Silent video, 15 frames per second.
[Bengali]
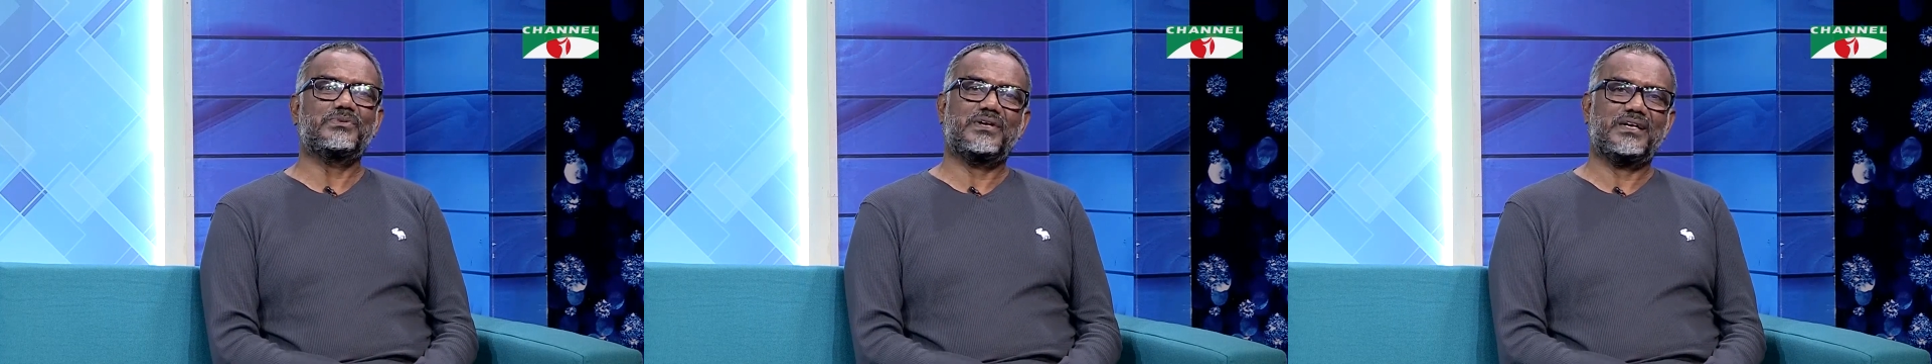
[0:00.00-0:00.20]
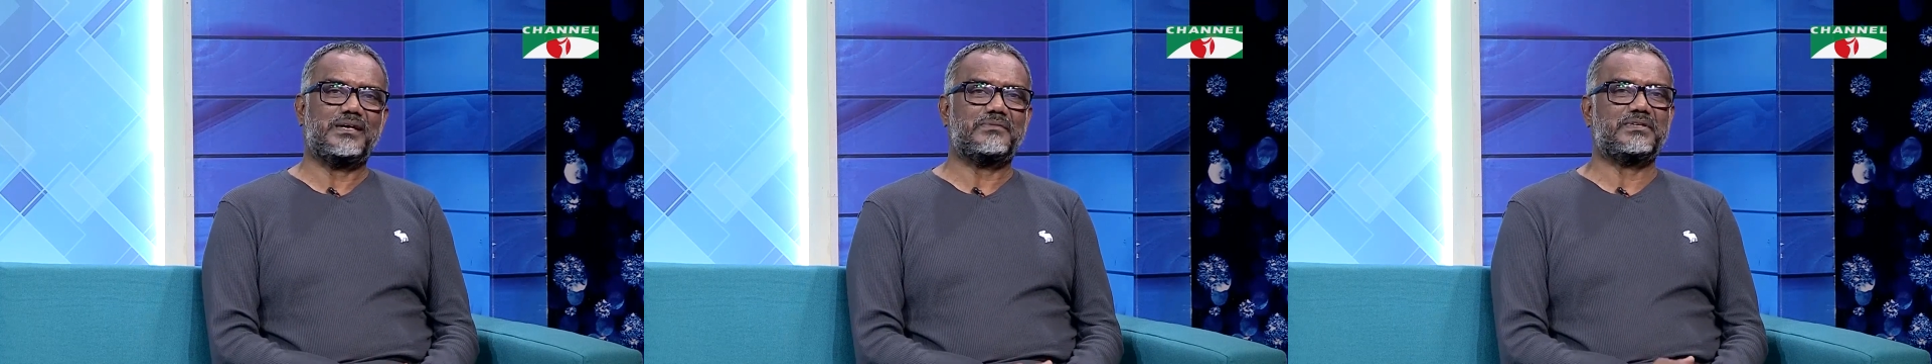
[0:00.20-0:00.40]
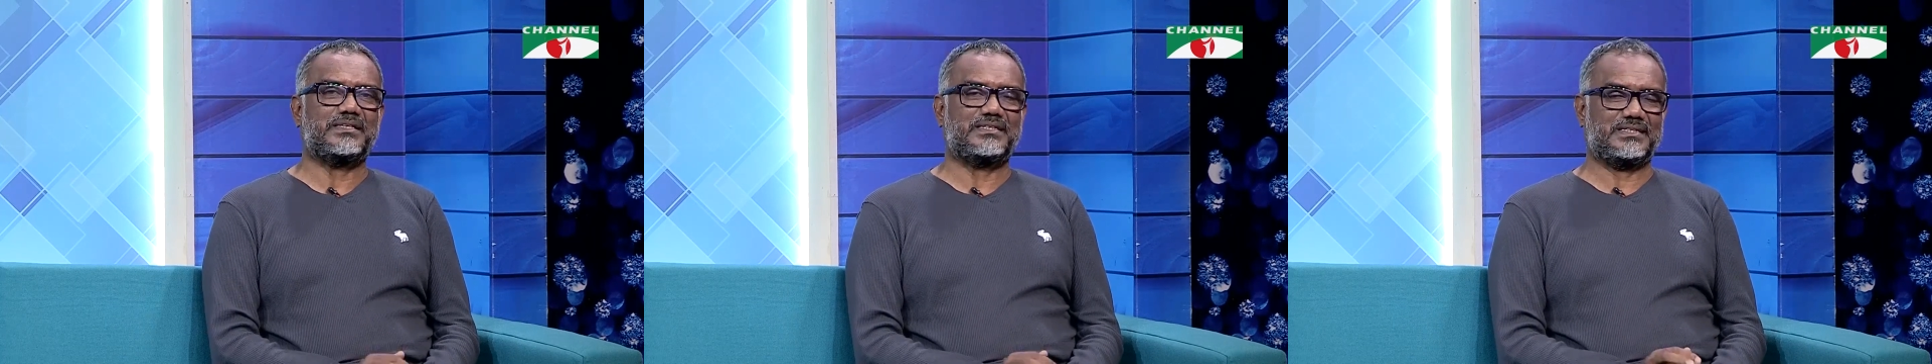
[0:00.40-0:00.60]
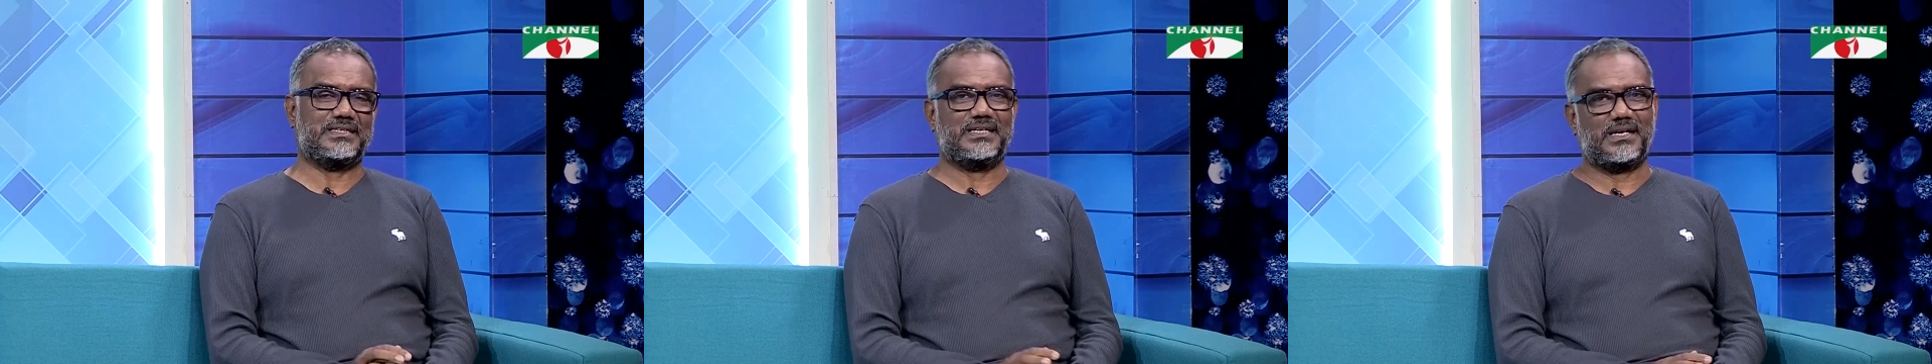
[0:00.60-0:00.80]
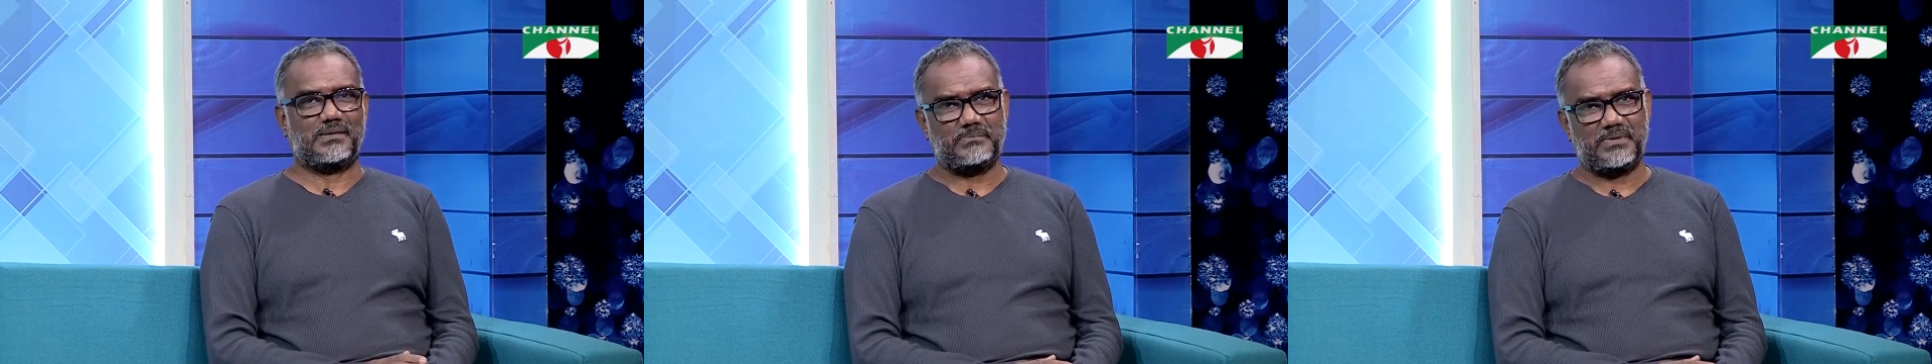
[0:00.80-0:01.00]
ওখানে আমাদের
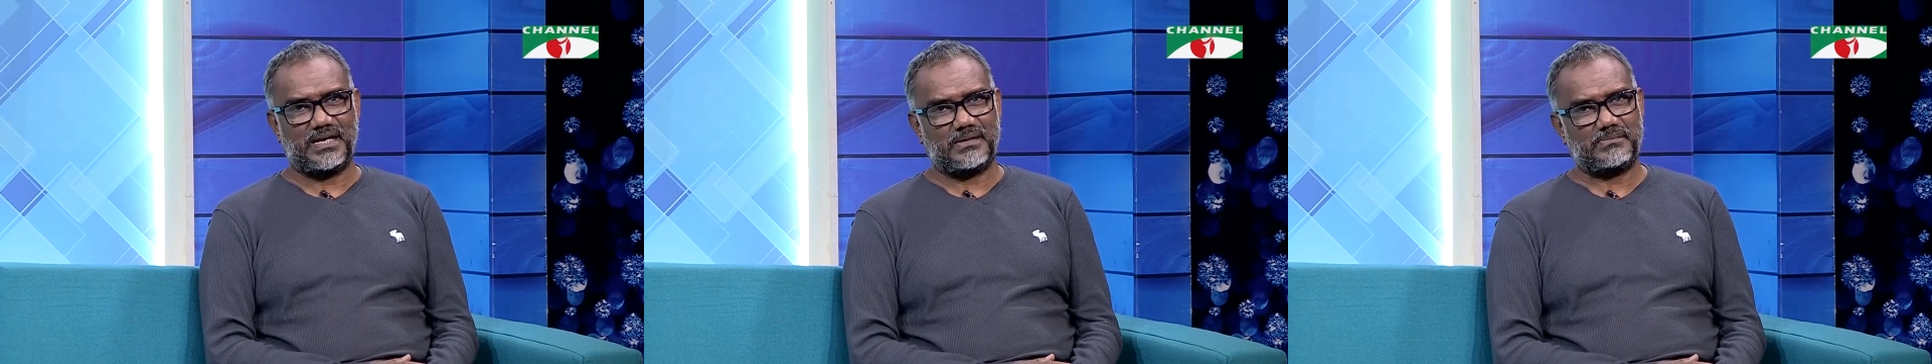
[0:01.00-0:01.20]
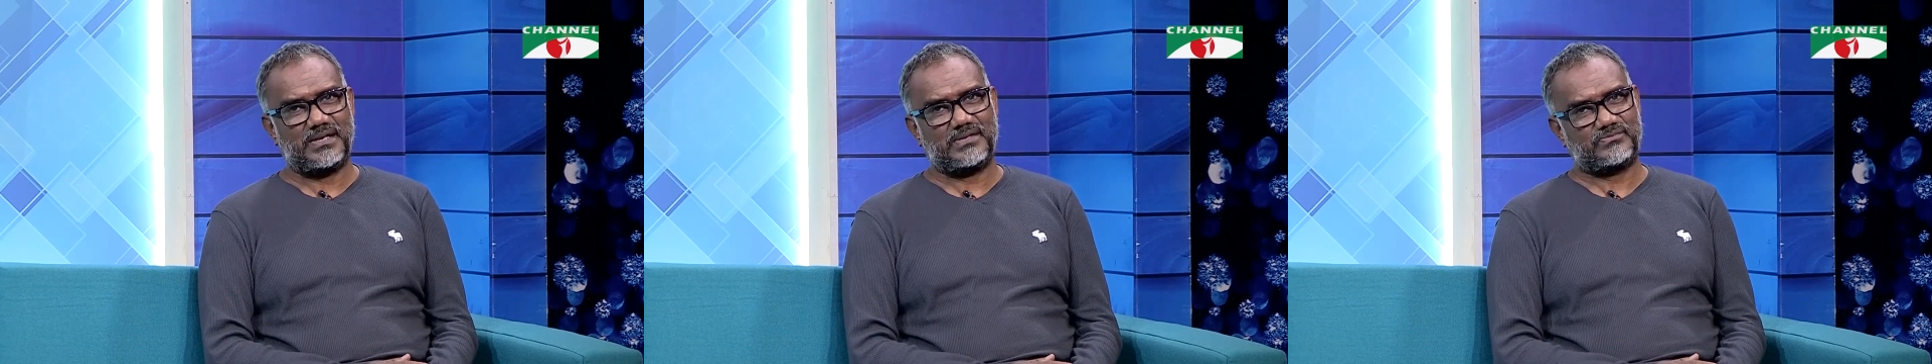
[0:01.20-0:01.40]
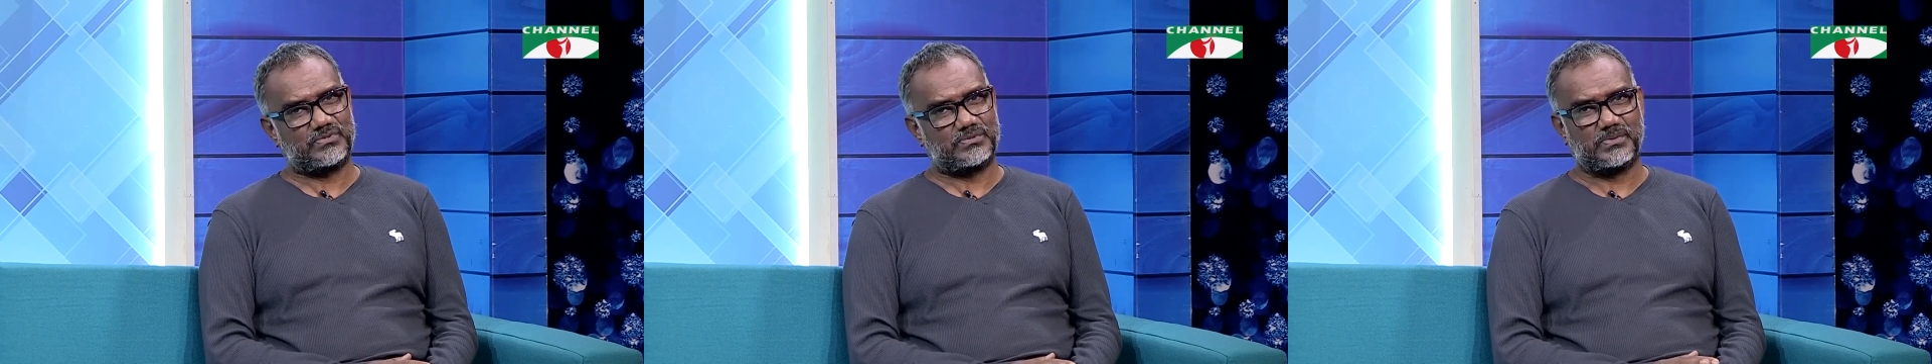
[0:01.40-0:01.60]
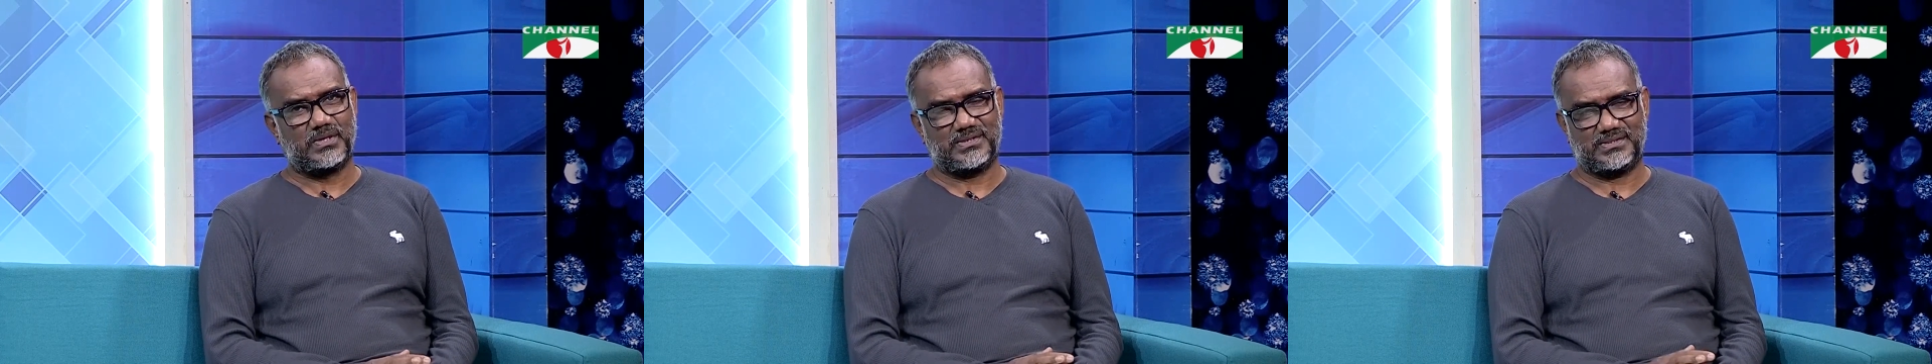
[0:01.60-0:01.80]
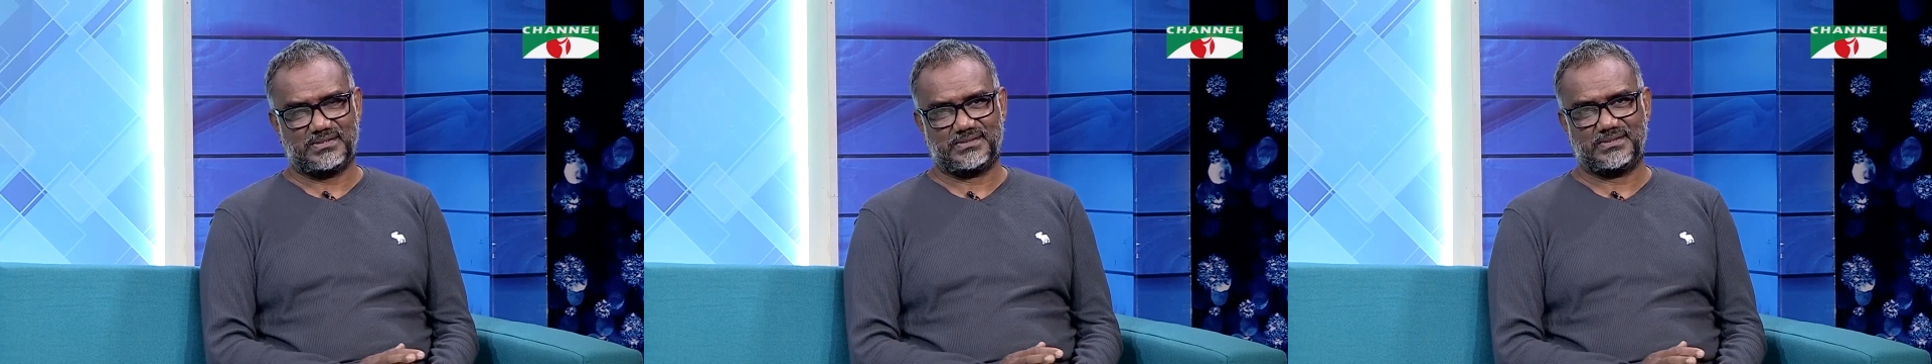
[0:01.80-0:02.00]
শেখা বিকালবেলা ফুটবল
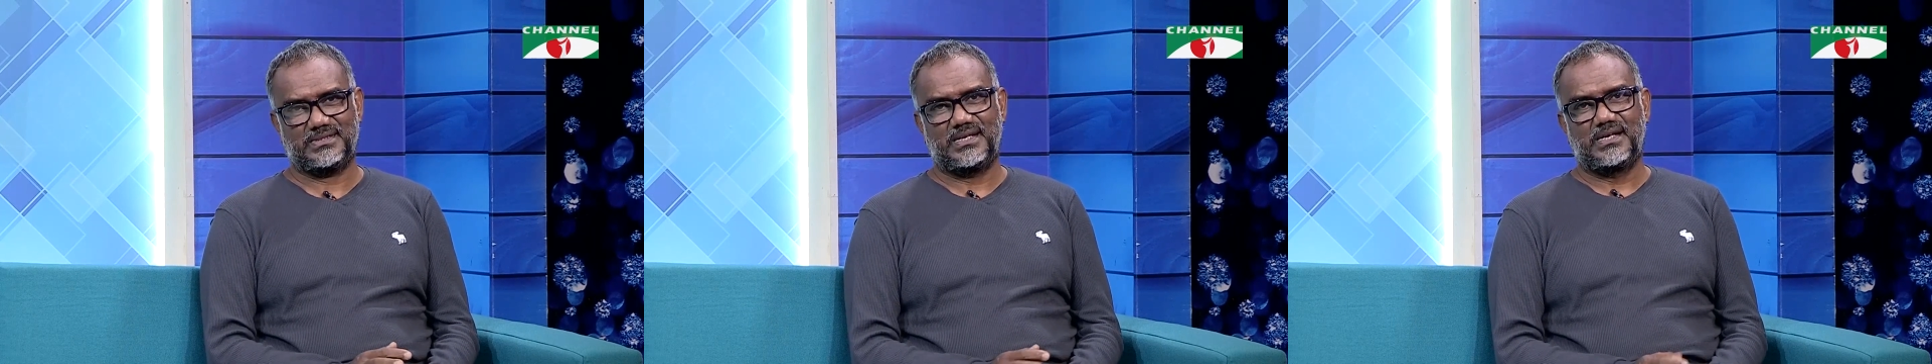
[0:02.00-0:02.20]
হতো